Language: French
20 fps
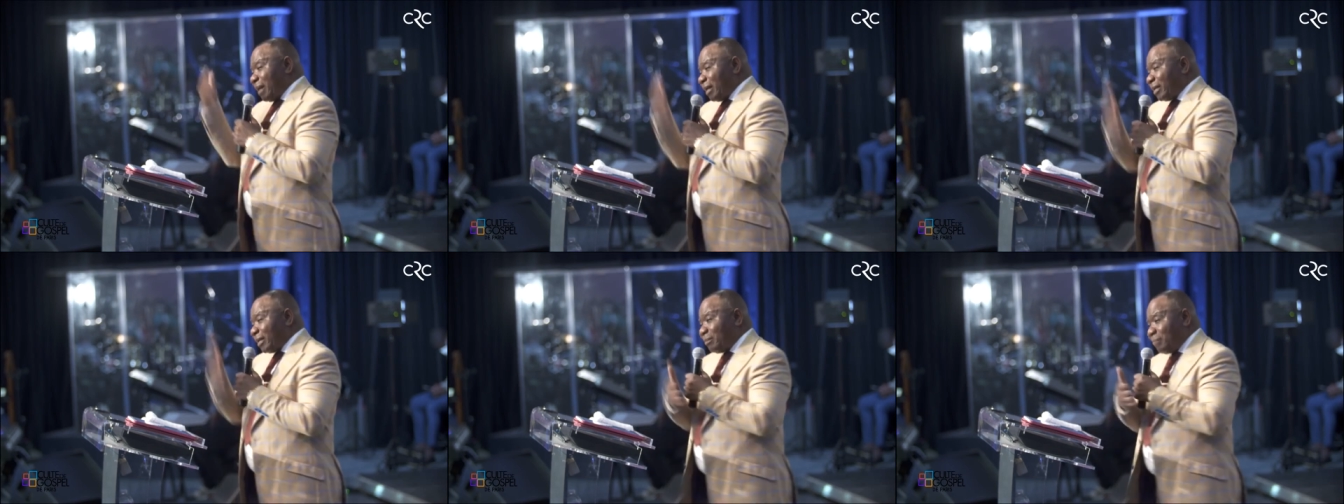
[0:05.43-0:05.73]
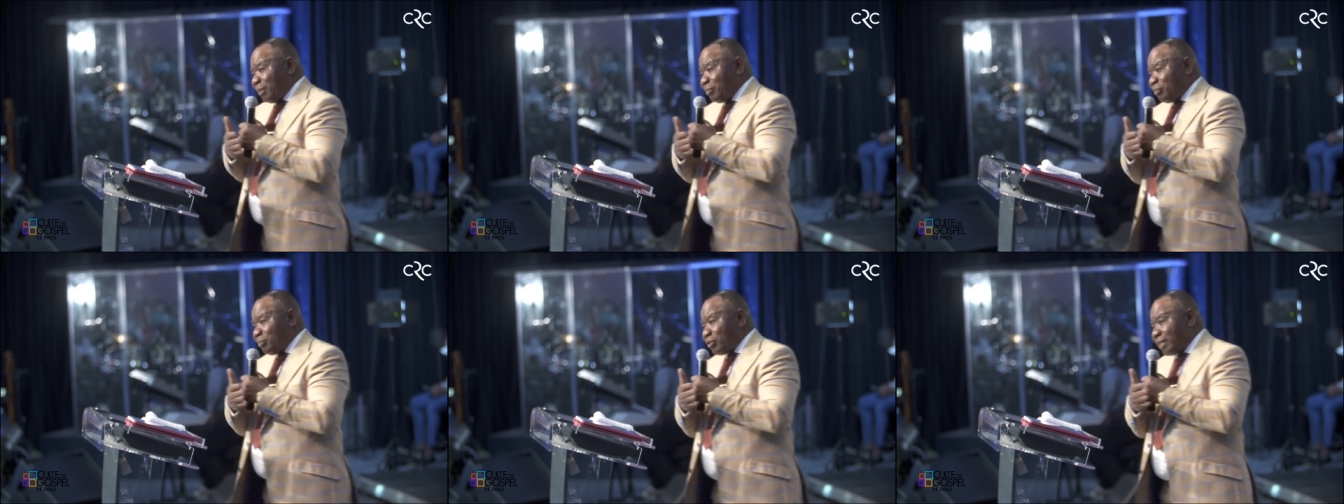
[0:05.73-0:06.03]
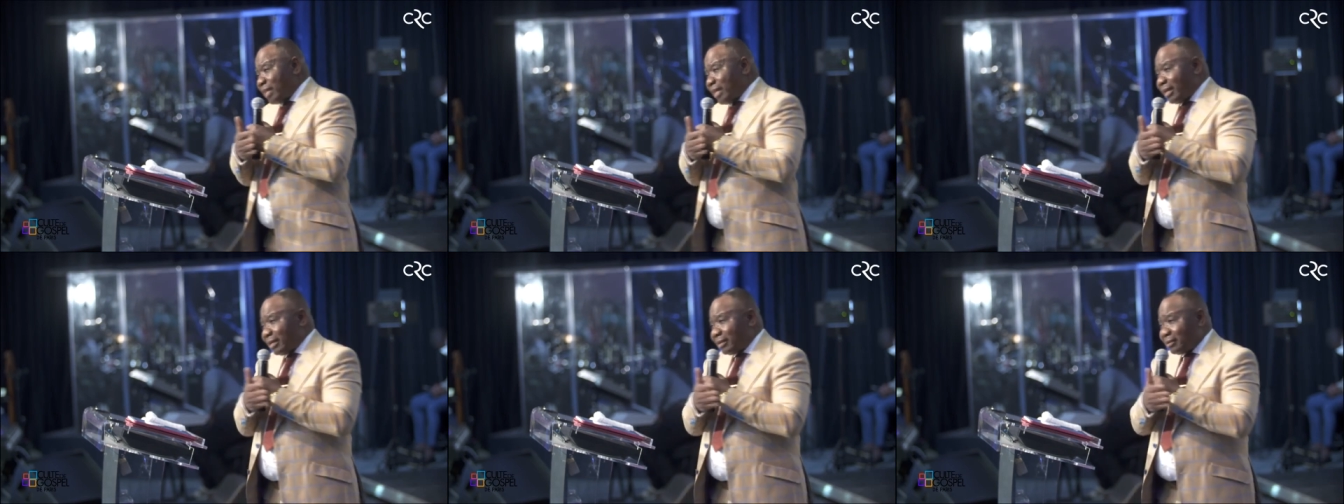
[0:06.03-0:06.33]
parlé même de
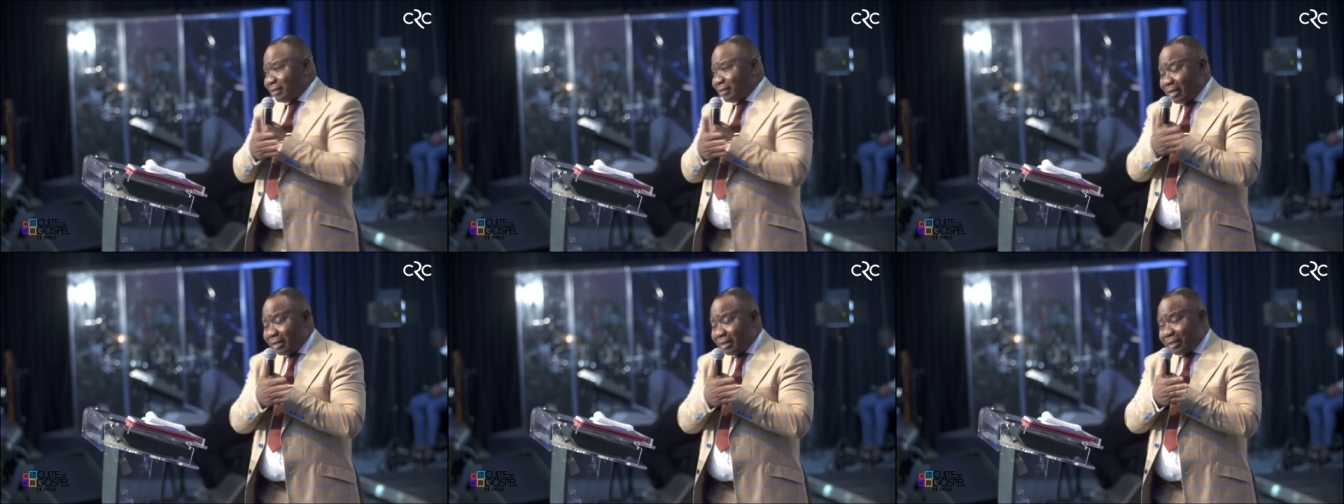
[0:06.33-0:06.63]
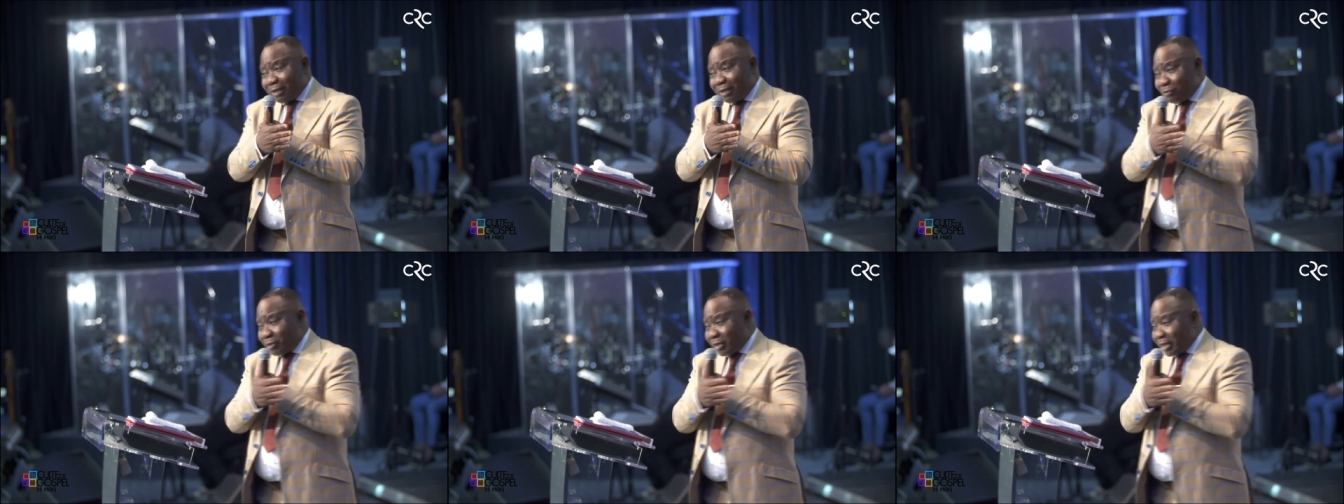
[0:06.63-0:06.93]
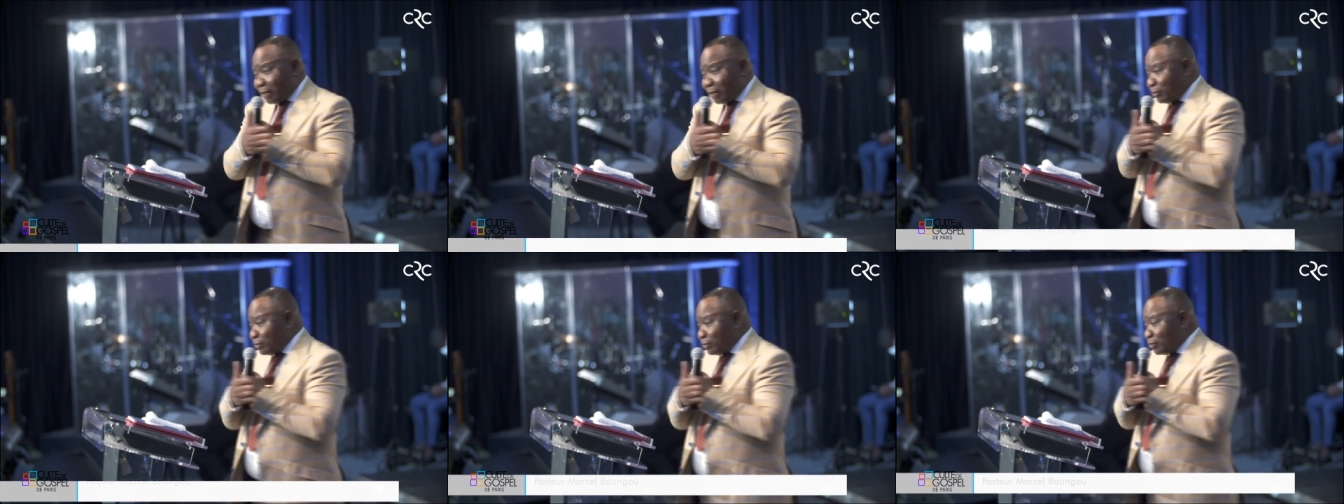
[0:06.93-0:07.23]
ça il y a,
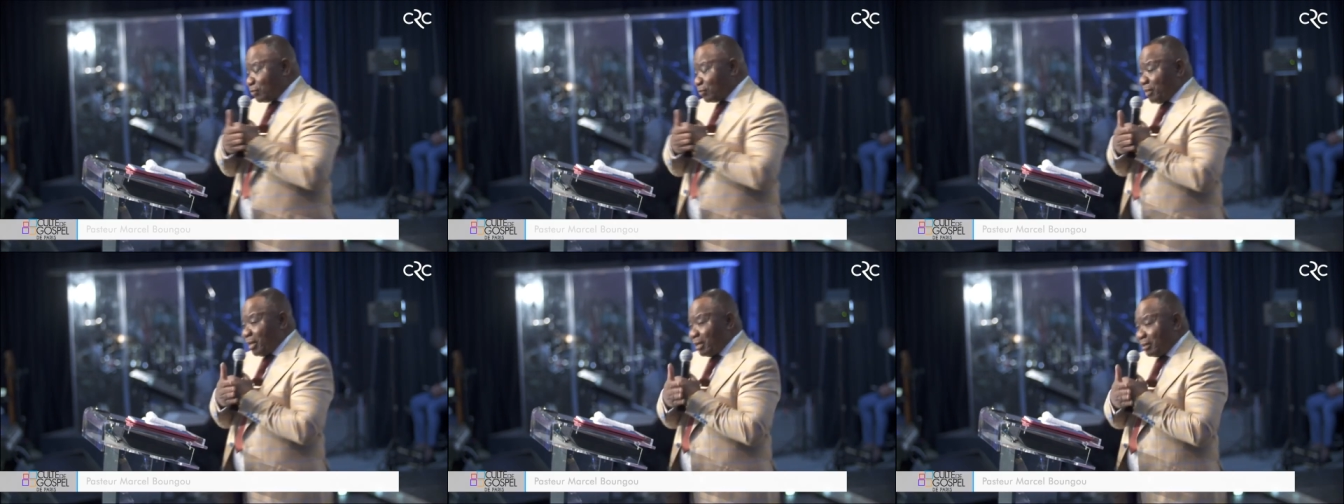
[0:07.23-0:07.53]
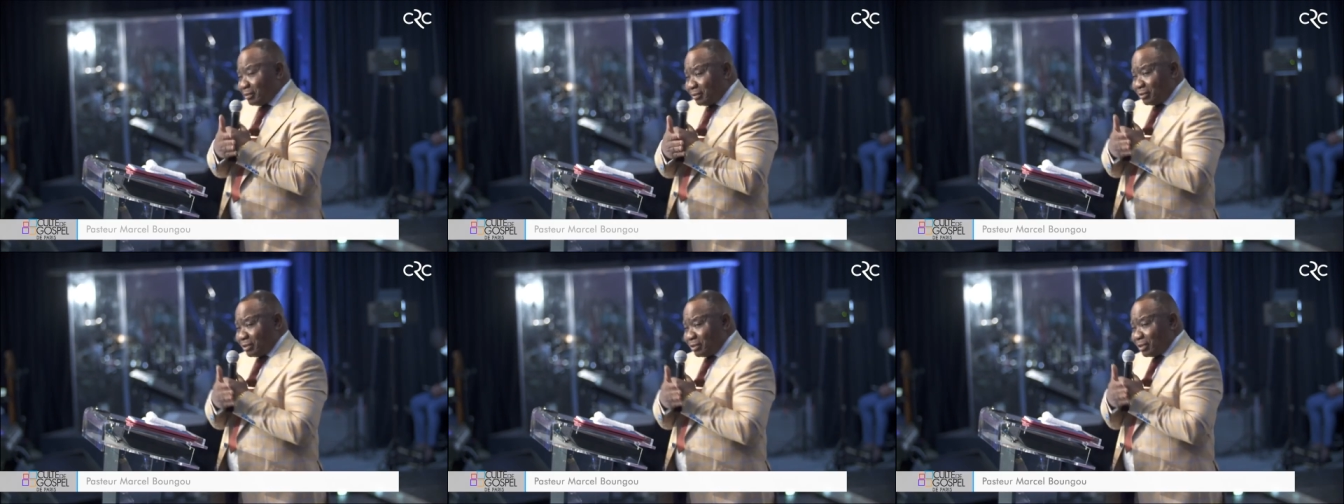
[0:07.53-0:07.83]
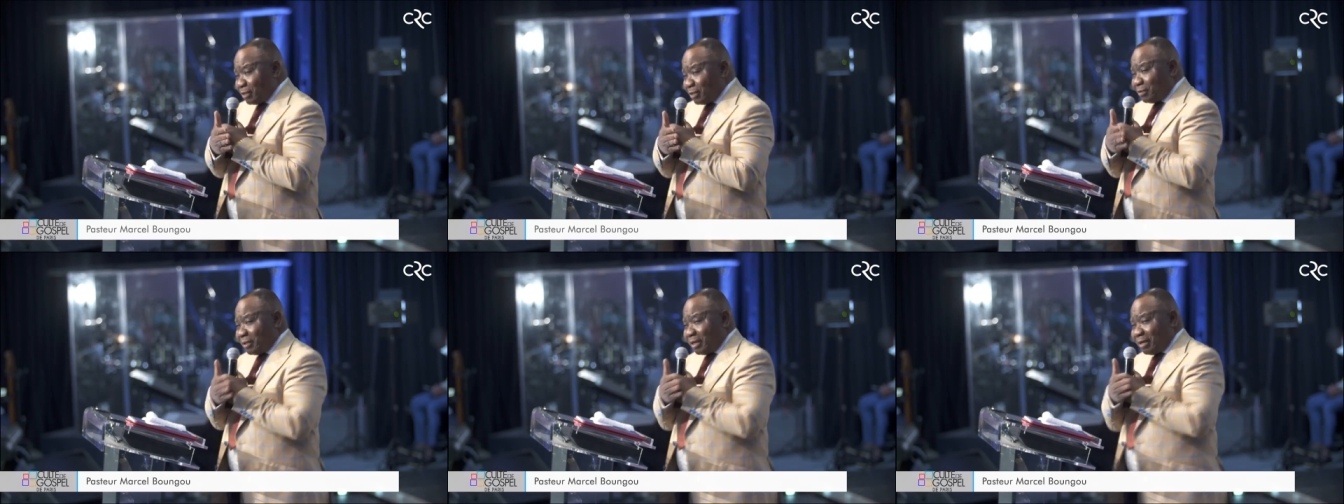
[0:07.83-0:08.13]
quoi Il y deux semaines
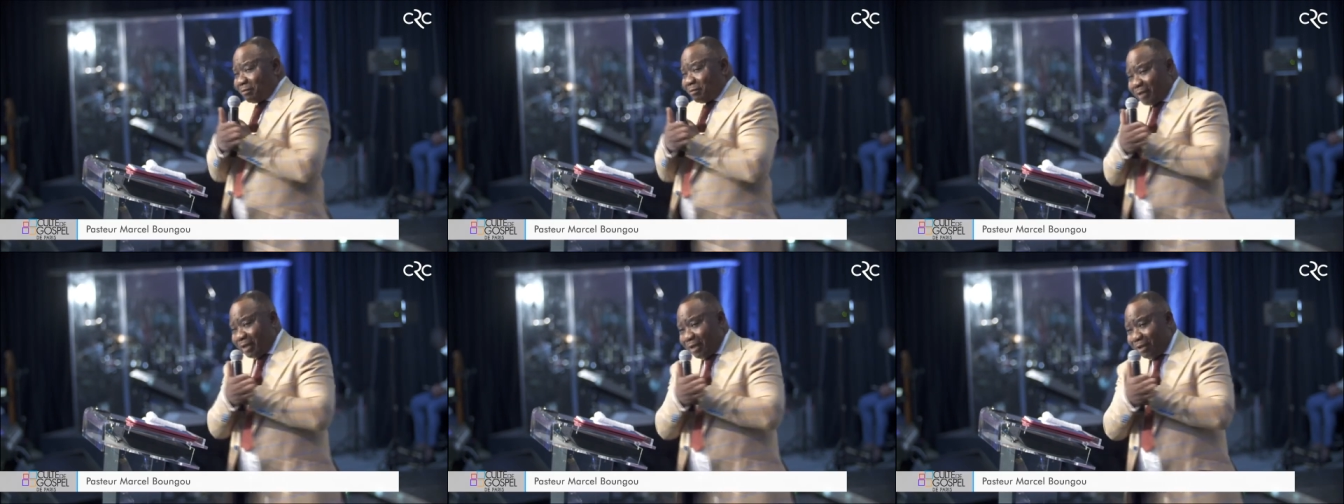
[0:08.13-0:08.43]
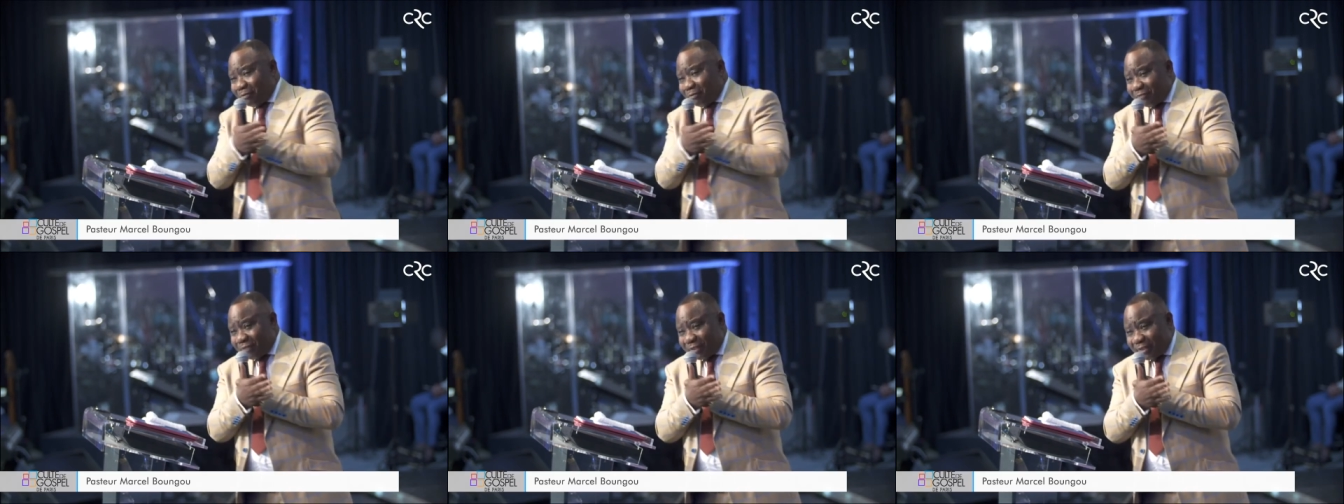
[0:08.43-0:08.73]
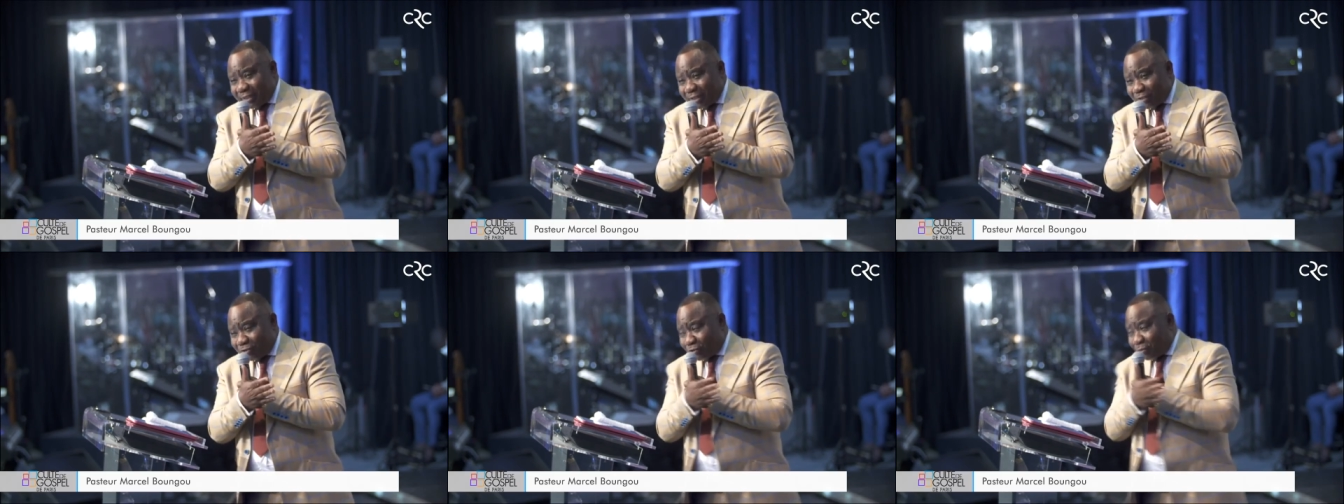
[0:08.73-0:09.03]
déjà qu'on a
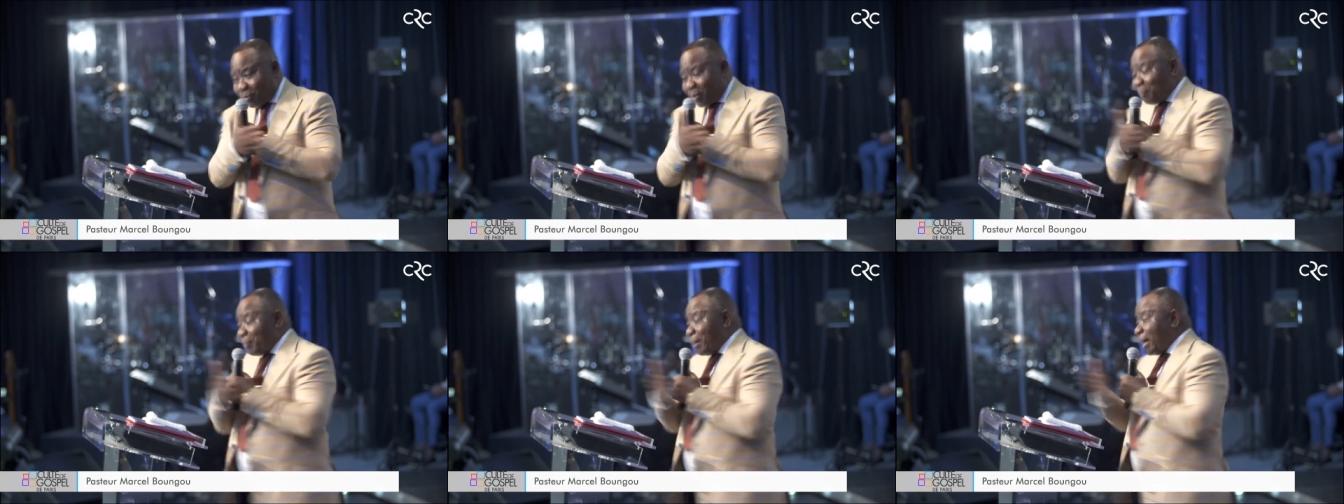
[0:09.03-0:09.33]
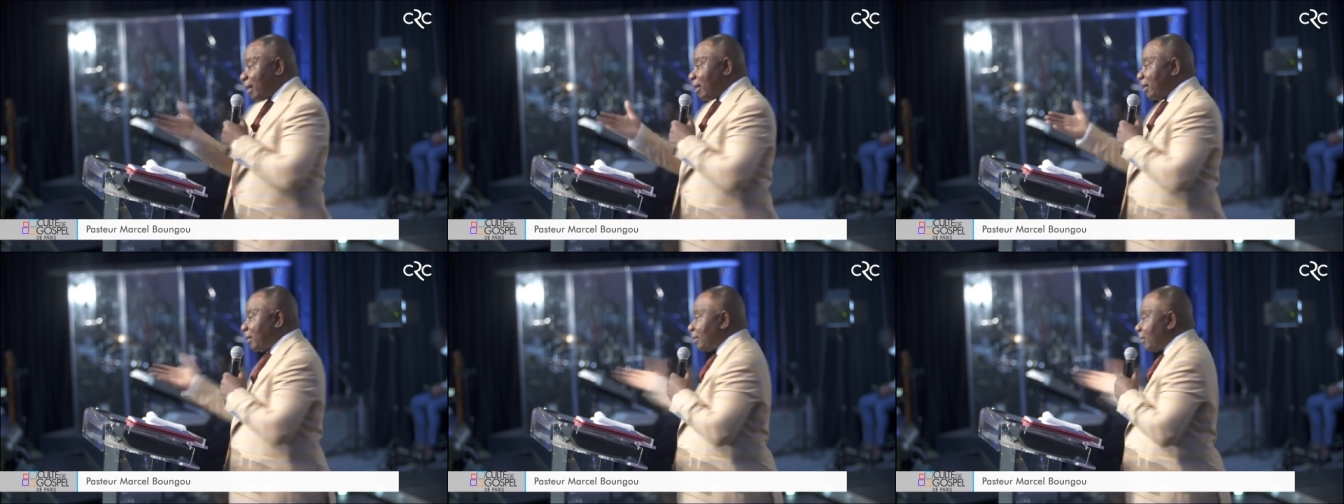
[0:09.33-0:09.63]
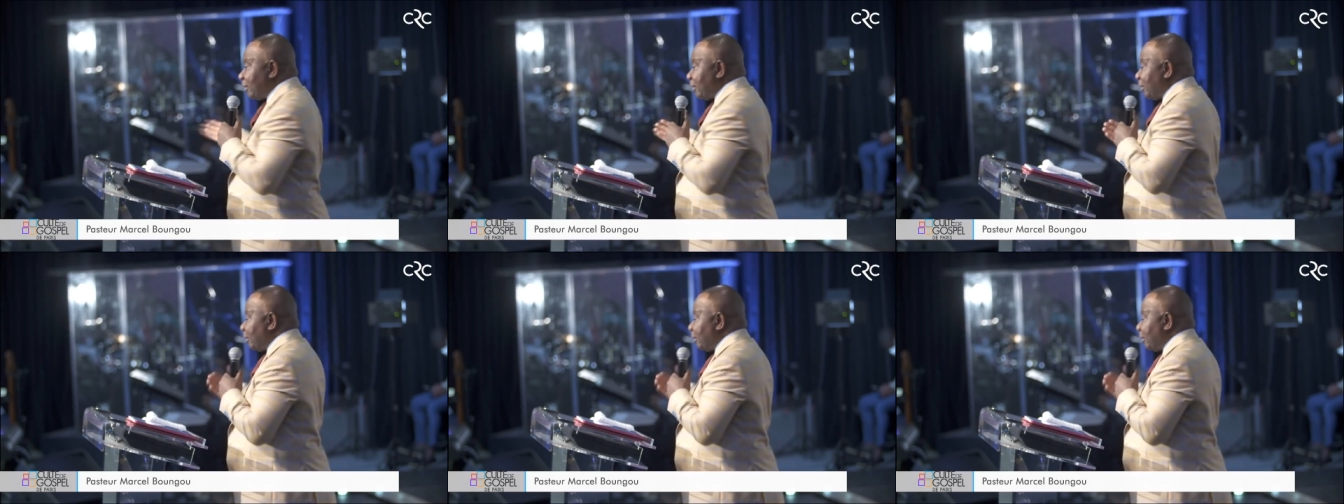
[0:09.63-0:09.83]
fêté justement Pâques,